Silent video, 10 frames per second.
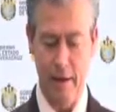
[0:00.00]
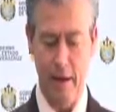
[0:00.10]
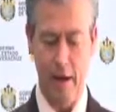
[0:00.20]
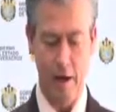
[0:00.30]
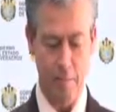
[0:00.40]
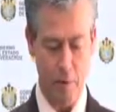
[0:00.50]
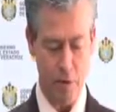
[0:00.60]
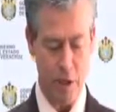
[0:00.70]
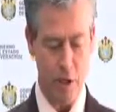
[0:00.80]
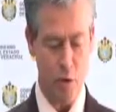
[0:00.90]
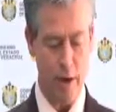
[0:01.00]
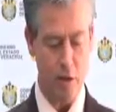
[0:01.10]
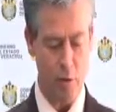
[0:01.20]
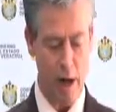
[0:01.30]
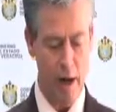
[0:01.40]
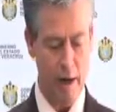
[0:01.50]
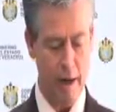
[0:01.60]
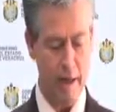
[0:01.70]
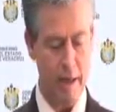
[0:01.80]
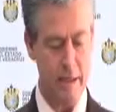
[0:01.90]
y en el proceso electoral
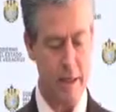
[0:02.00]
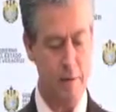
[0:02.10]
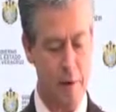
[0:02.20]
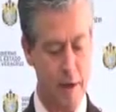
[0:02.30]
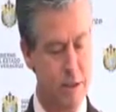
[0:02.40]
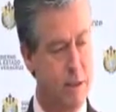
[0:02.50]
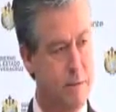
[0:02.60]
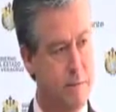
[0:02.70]
que ya está en marcha.